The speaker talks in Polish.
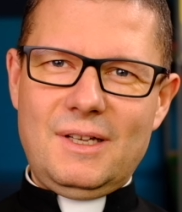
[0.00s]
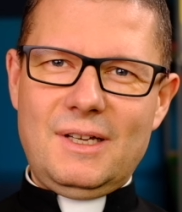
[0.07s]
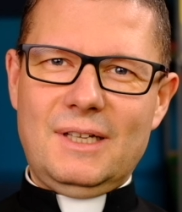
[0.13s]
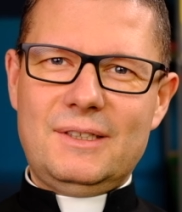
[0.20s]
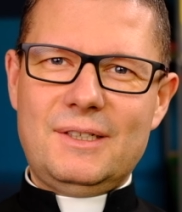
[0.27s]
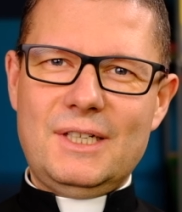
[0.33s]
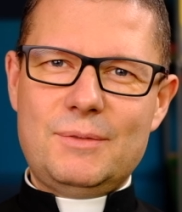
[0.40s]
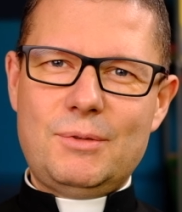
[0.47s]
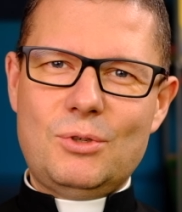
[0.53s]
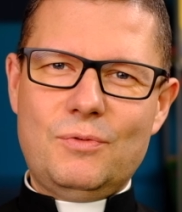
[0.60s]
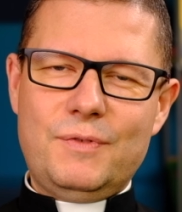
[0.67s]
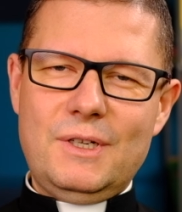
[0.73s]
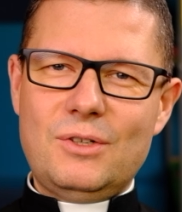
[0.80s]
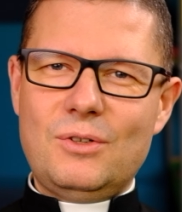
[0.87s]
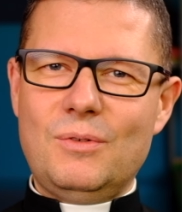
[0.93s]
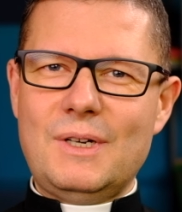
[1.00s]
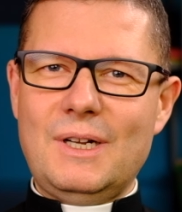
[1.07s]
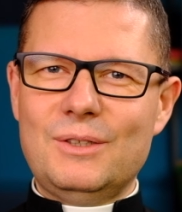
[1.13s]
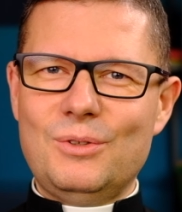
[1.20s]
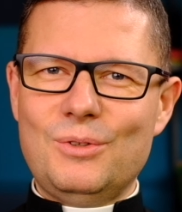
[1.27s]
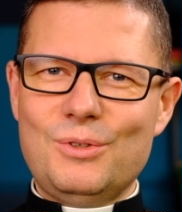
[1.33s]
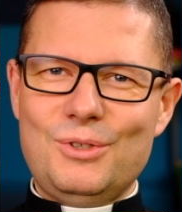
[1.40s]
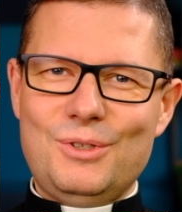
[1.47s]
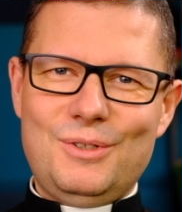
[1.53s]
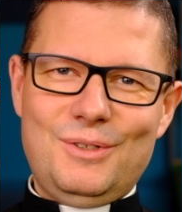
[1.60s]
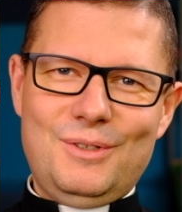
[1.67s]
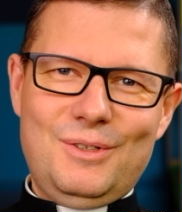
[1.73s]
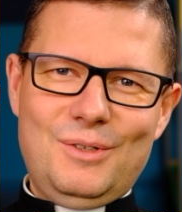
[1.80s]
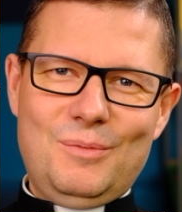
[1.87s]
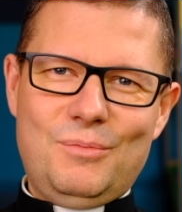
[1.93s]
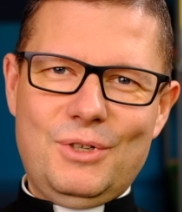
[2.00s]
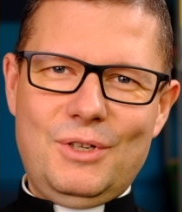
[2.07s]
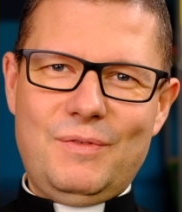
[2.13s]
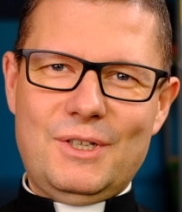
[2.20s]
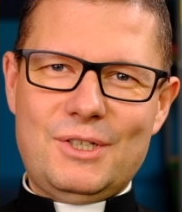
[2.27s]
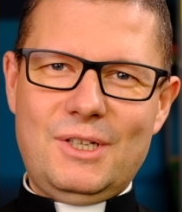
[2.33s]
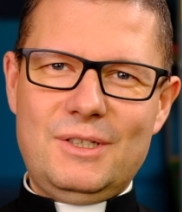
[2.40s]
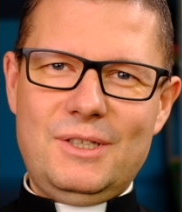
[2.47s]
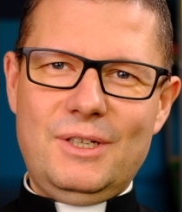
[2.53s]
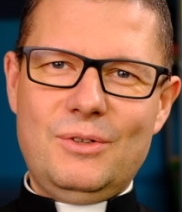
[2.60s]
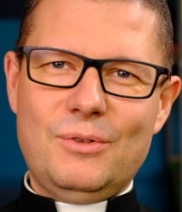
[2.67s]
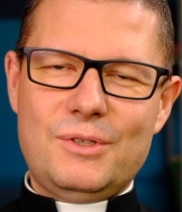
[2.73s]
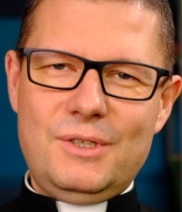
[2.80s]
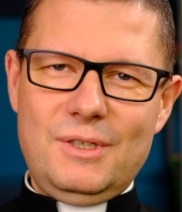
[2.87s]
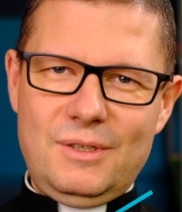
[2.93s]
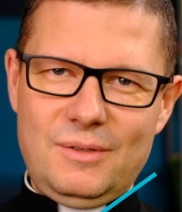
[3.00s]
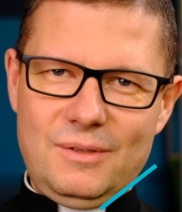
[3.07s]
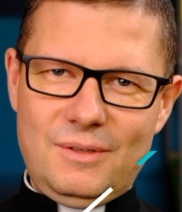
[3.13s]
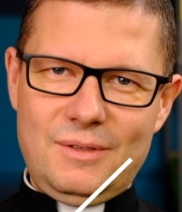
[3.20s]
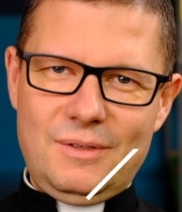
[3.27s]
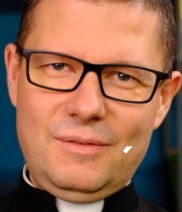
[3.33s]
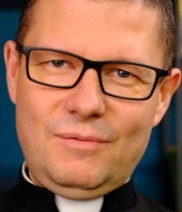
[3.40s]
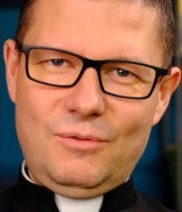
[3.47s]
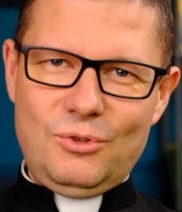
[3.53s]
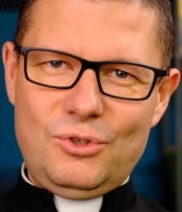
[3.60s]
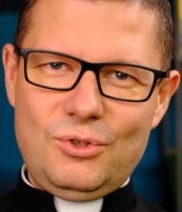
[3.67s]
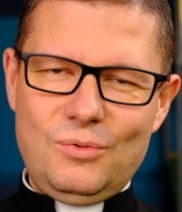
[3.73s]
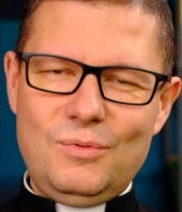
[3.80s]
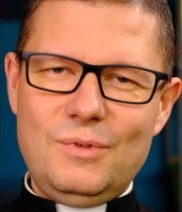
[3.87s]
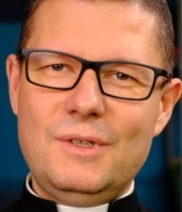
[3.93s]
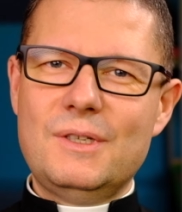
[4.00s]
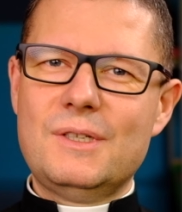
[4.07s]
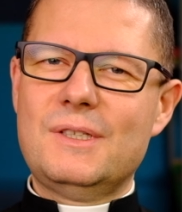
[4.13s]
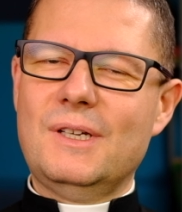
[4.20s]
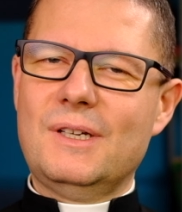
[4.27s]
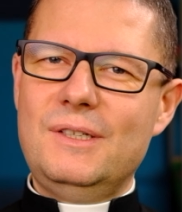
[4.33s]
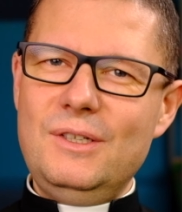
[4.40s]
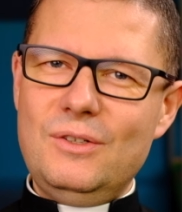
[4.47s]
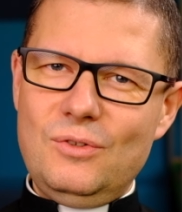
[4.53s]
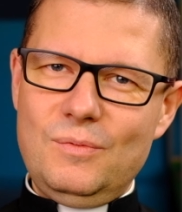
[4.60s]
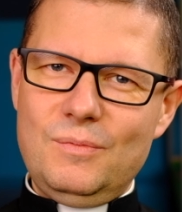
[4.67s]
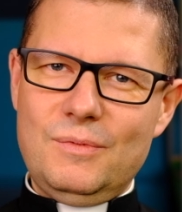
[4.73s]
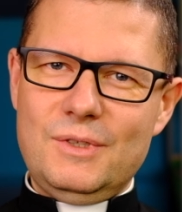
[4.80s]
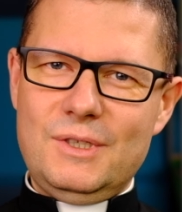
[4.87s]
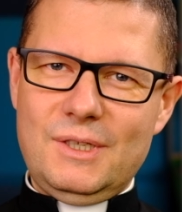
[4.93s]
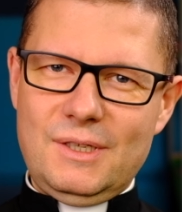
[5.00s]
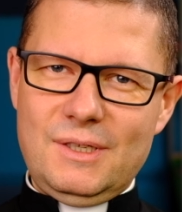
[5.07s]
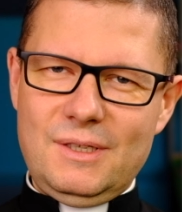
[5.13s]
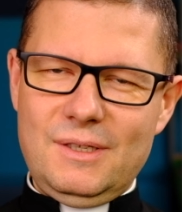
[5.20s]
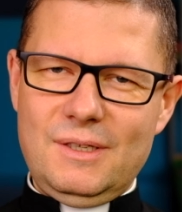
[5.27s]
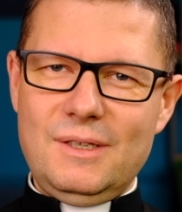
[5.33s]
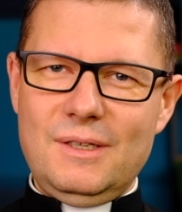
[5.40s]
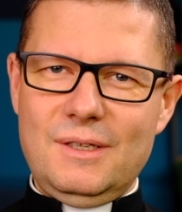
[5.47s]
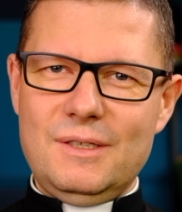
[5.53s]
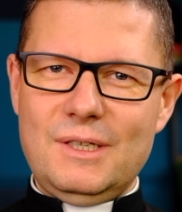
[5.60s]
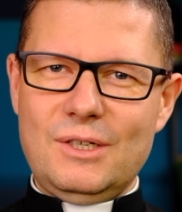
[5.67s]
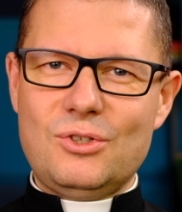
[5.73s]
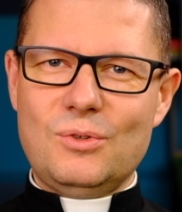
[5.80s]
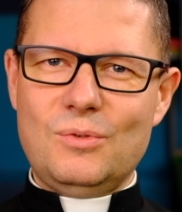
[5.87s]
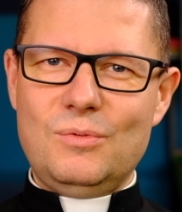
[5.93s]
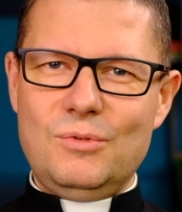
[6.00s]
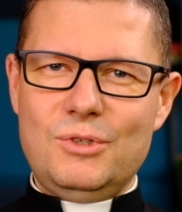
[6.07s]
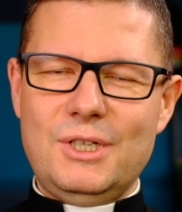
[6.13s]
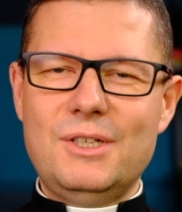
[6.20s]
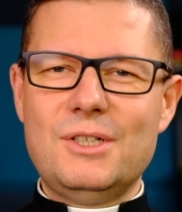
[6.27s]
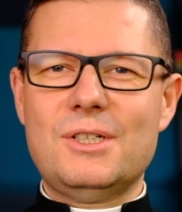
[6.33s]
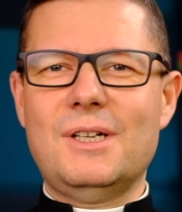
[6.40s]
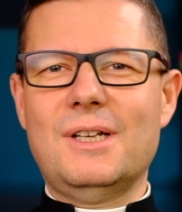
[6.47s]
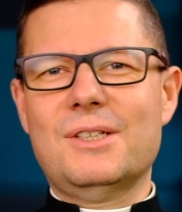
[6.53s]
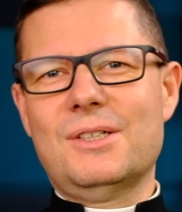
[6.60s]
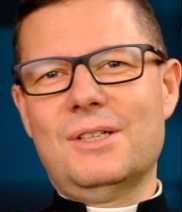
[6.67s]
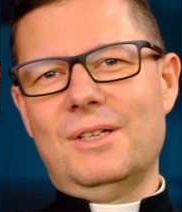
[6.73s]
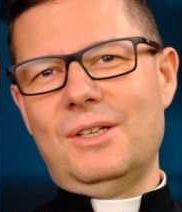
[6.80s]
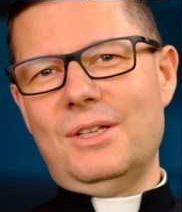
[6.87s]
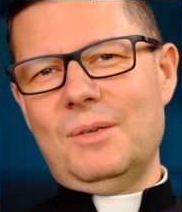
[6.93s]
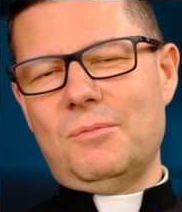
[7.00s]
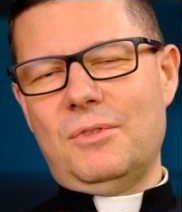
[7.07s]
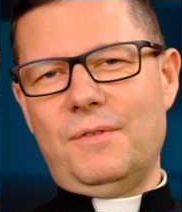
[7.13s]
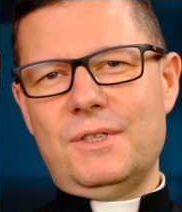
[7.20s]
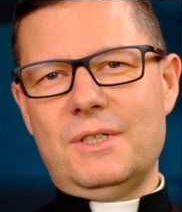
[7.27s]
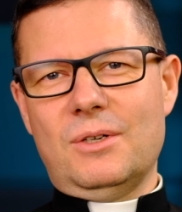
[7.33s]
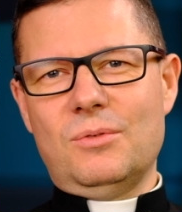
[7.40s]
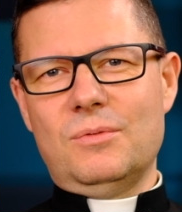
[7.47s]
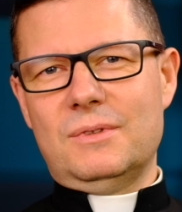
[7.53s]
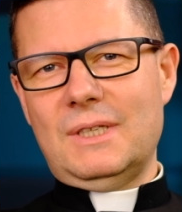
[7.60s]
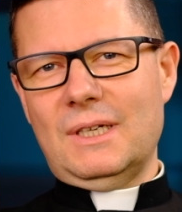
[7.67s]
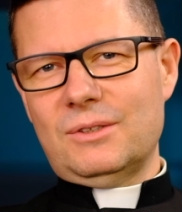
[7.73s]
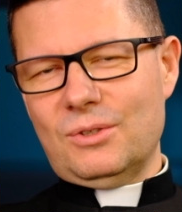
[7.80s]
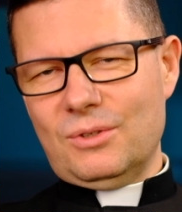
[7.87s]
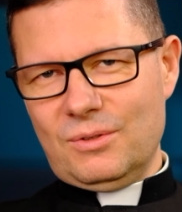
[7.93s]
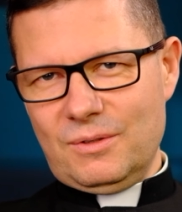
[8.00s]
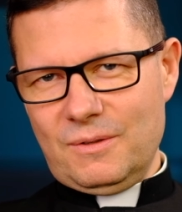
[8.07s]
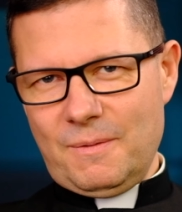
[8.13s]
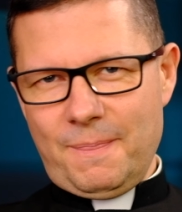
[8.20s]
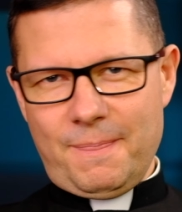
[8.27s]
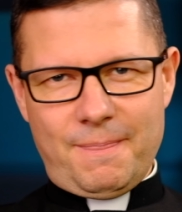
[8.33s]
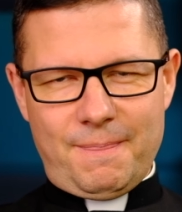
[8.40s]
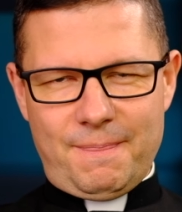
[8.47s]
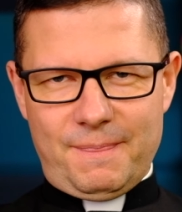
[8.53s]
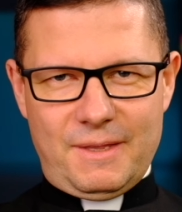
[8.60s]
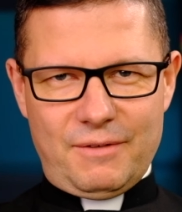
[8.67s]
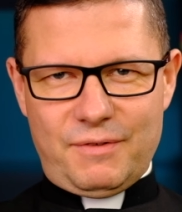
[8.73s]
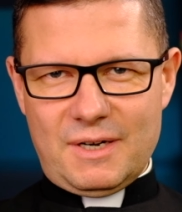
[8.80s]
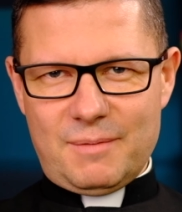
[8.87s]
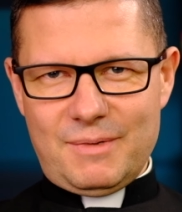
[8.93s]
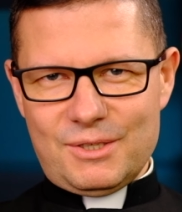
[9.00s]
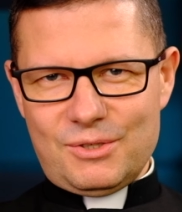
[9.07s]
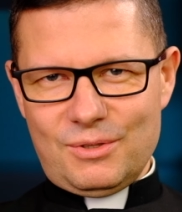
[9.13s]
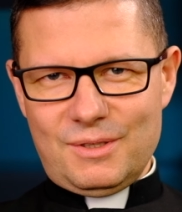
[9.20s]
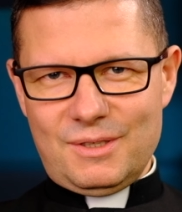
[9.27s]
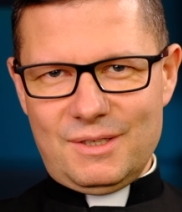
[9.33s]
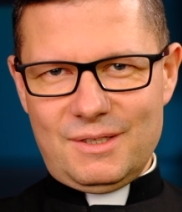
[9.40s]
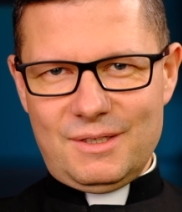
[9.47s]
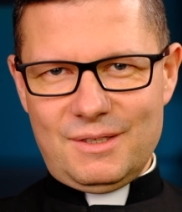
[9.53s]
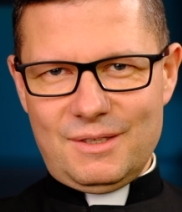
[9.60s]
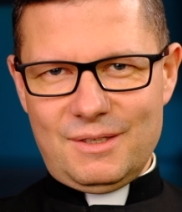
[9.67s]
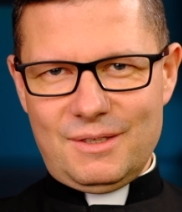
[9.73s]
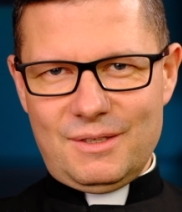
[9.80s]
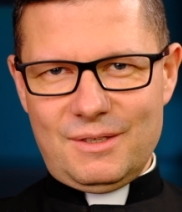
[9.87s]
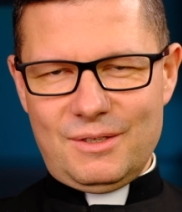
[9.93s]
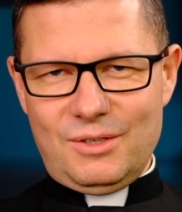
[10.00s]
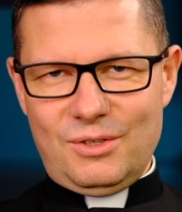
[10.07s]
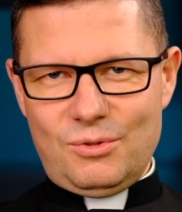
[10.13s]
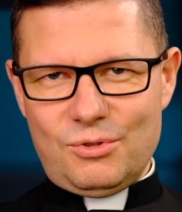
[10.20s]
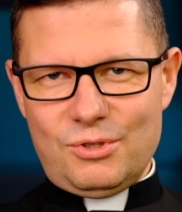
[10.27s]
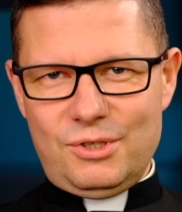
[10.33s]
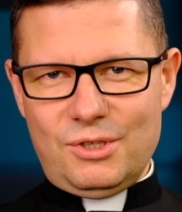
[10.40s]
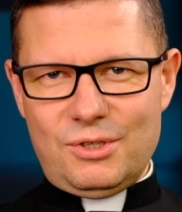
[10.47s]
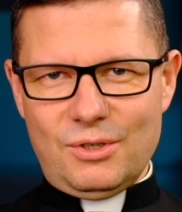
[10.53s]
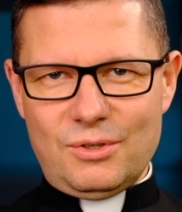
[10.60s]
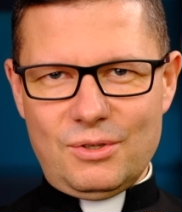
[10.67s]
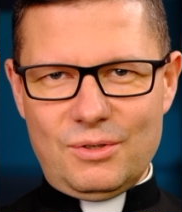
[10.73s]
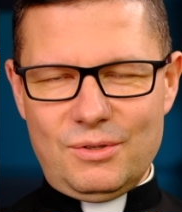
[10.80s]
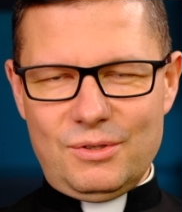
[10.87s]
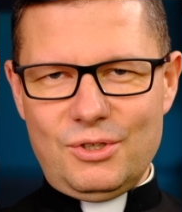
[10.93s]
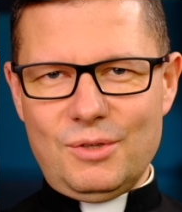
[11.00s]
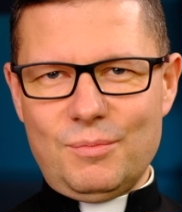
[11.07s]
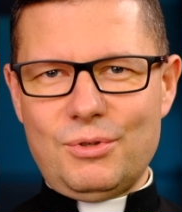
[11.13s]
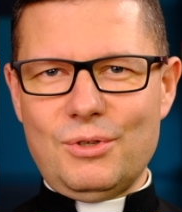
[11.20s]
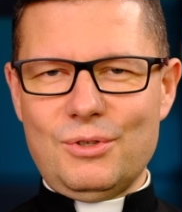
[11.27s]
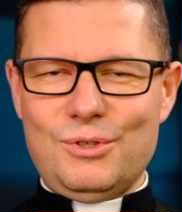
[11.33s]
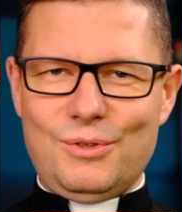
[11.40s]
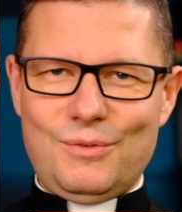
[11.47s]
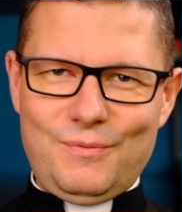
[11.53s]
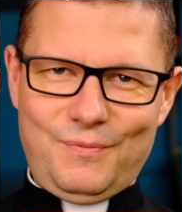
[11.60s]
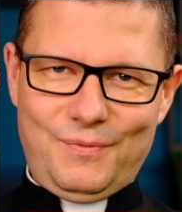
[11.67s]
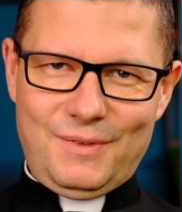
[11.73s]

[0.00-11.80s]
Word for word: A teraz przeżył wielką radość, ponieważ kiedy jego syn Wrócił z technikum, gdzie zaczął uczęszczać. Powiedział: Tato, te farmazony już nikogo nie obchodzą.